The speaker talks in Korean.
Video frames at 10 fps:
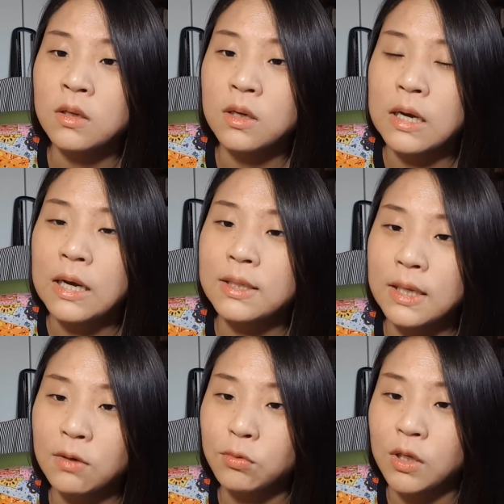가,
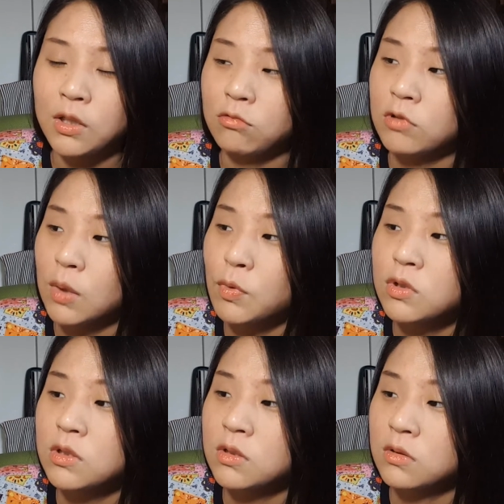나로 나뉘고
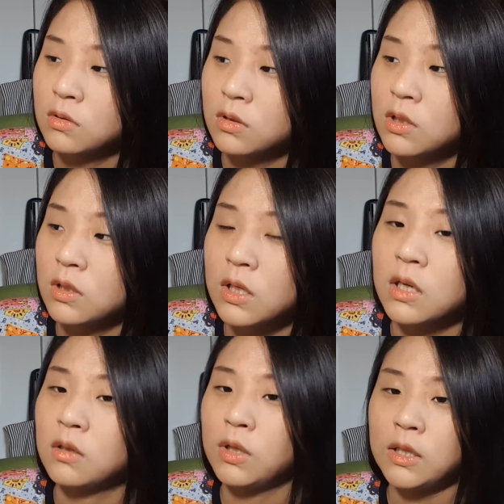나머지는 그냥
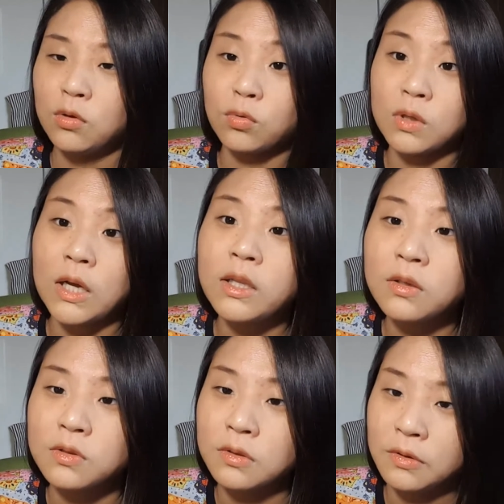다 난이도는
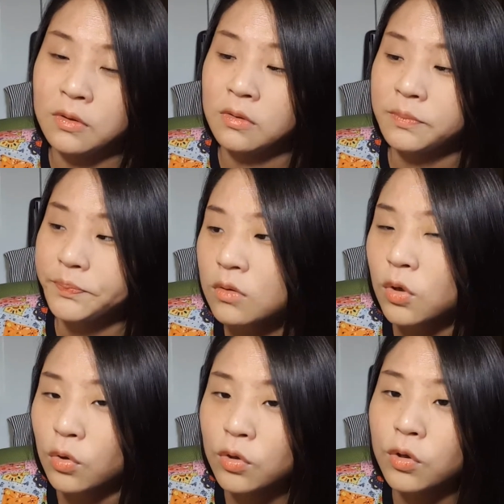하나였어요.
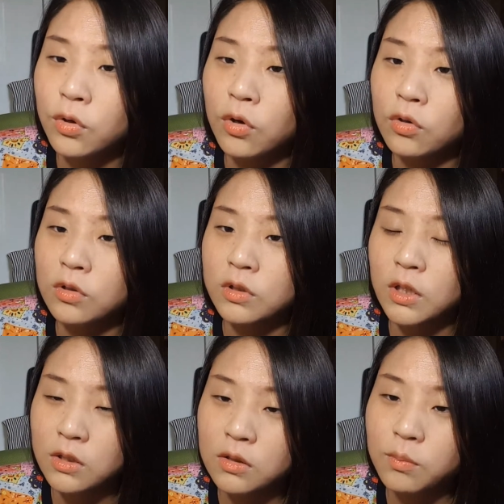그래서 언어 영역을
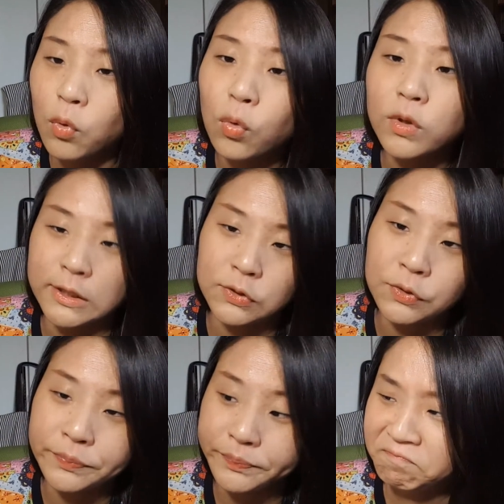딱 보고
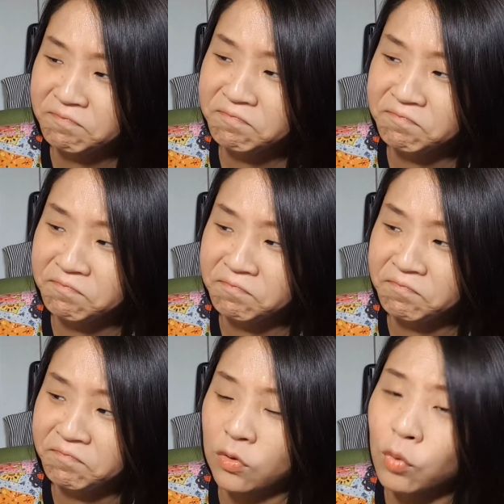나서
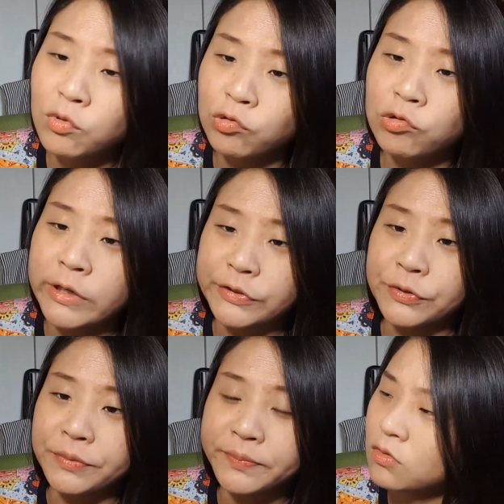너무
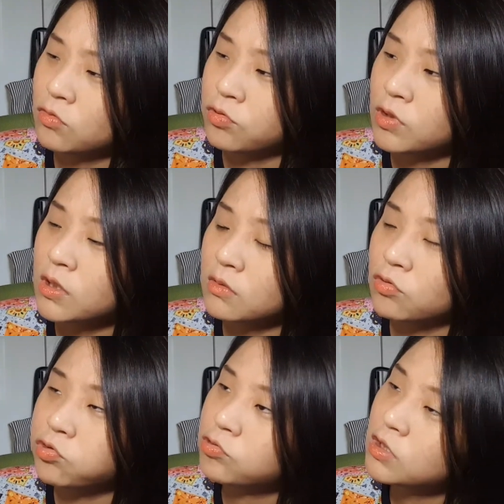우울했죠.
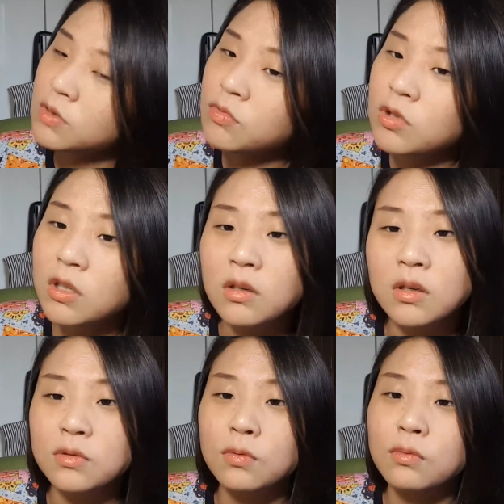두
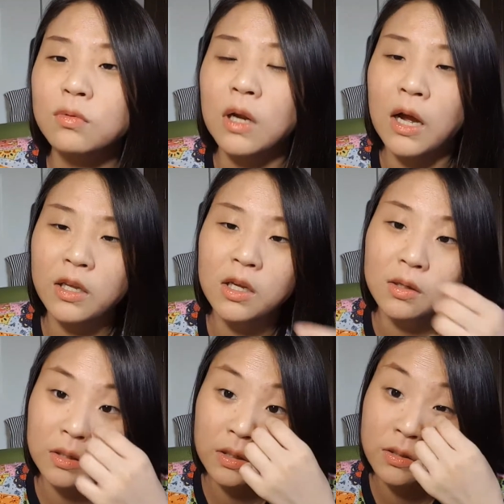지문인가 정도를
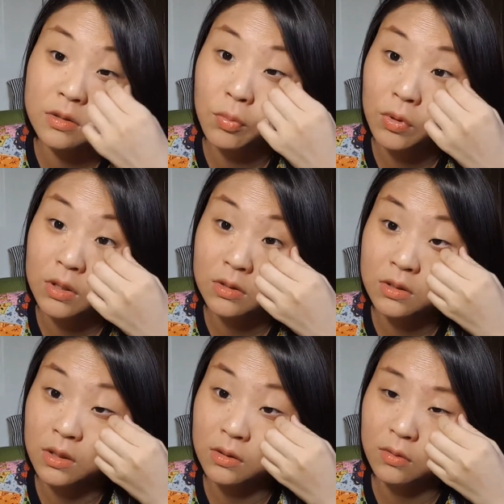아예 읽지 못한
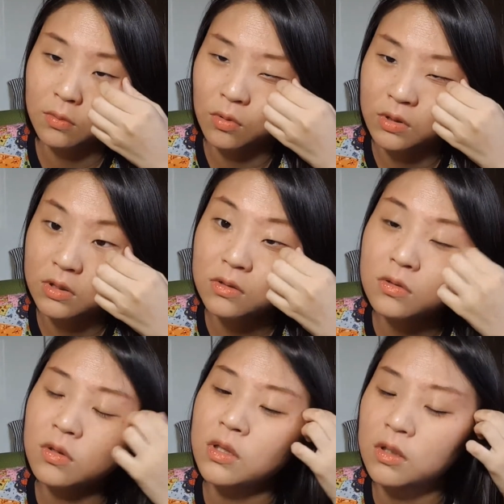상태로 거의
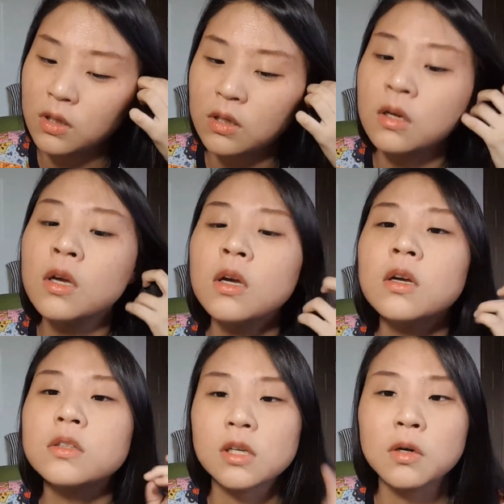찍어서 했는데,
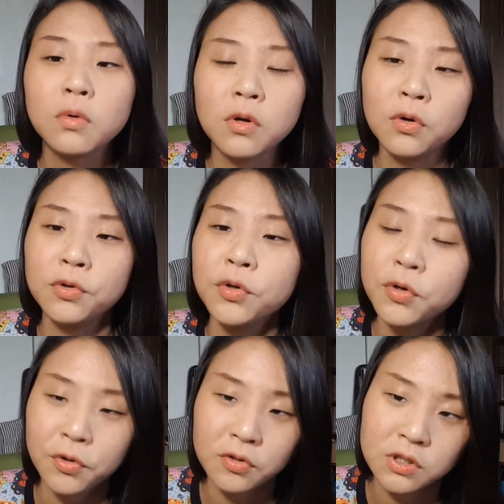제가 원래 언어
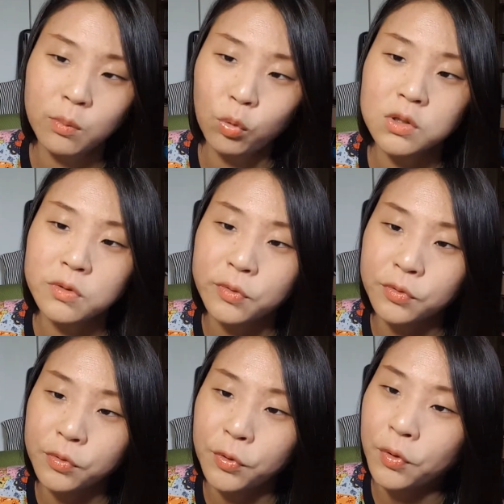영역을 잘
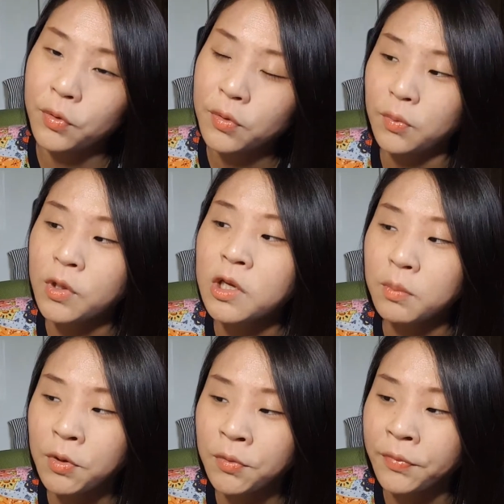못했었거든요.
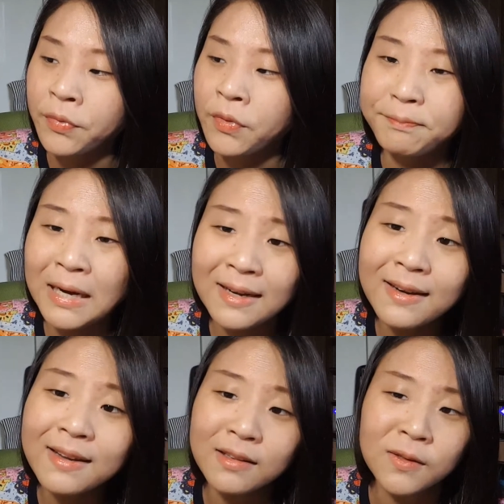왜냐면
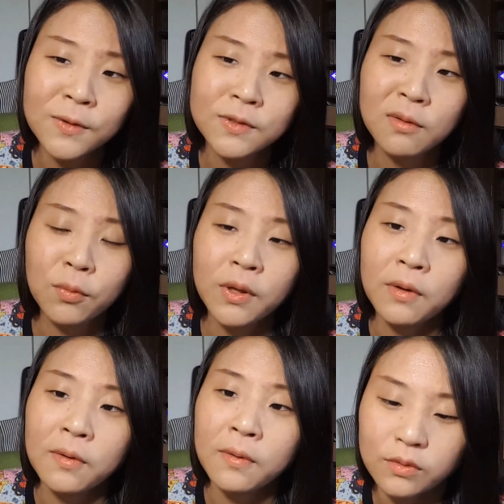빨리 읽는 걸 잘
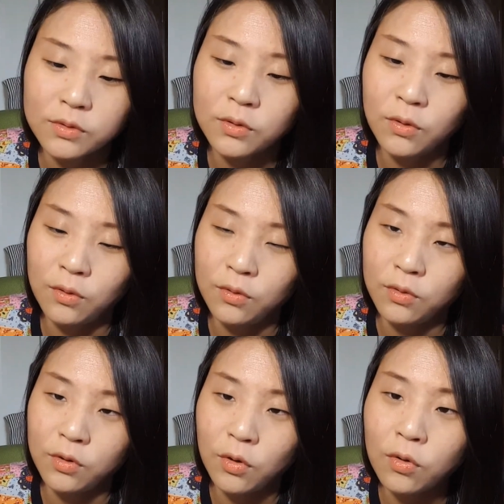못해요. 그래서
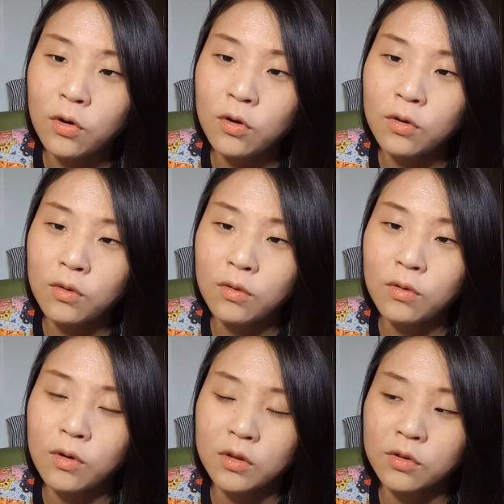
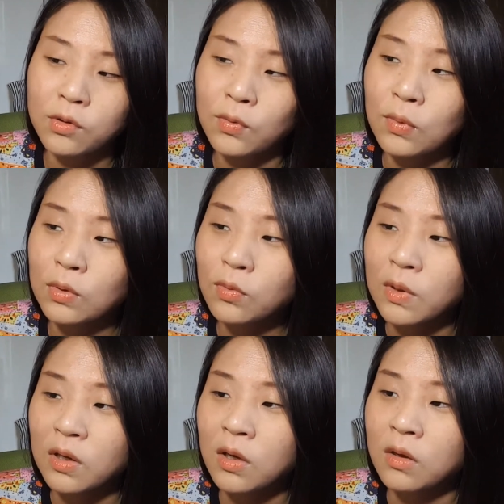영어 같은 경우에도
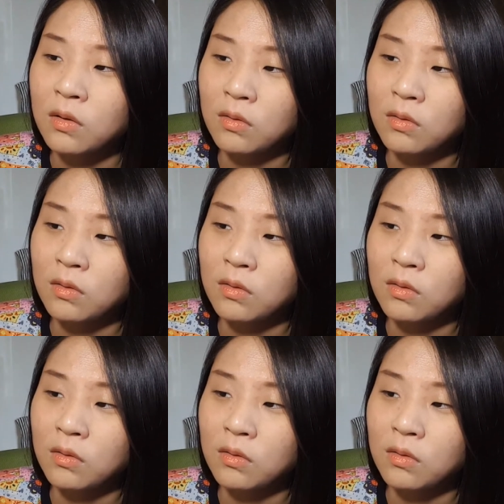막 이렇게